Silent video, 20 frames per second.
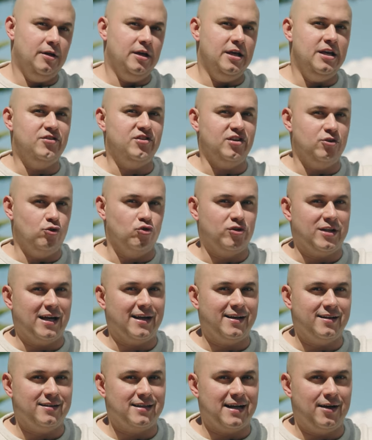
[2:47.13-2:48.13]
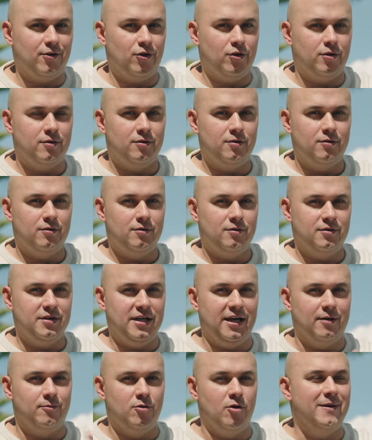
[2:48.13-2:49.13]
Y si tú estás quitado,
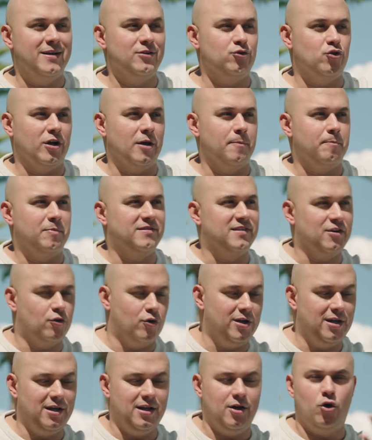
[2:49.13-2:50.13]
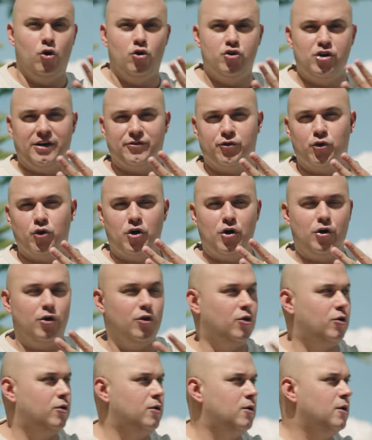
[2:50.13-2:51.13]
llega un momento que empieza a cogerle odio a
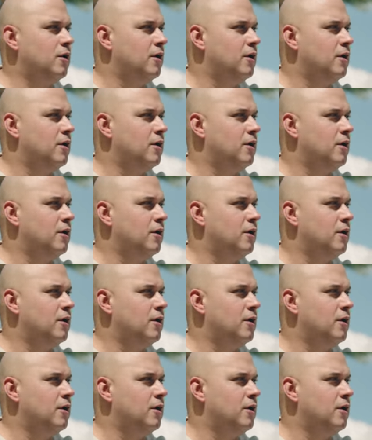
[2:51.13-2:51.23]
todo,